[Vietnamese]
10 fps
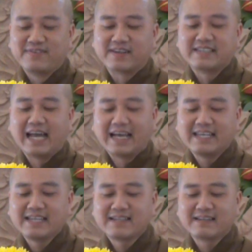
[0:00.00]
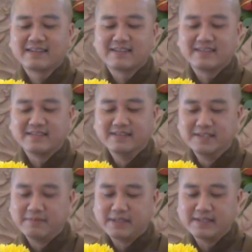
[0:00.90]
phật dạy á
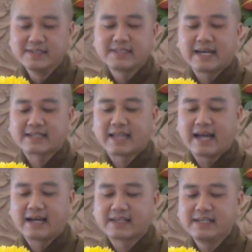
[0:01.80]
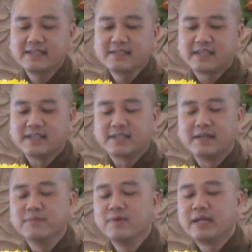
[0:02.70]
người mà giữ chặt tà kiến chị
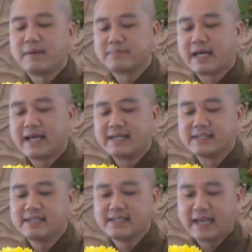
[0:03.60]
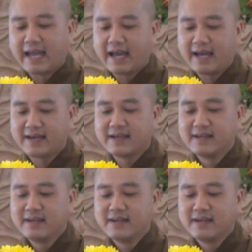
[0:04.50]
chỉ muốn làm thầy thiên hạ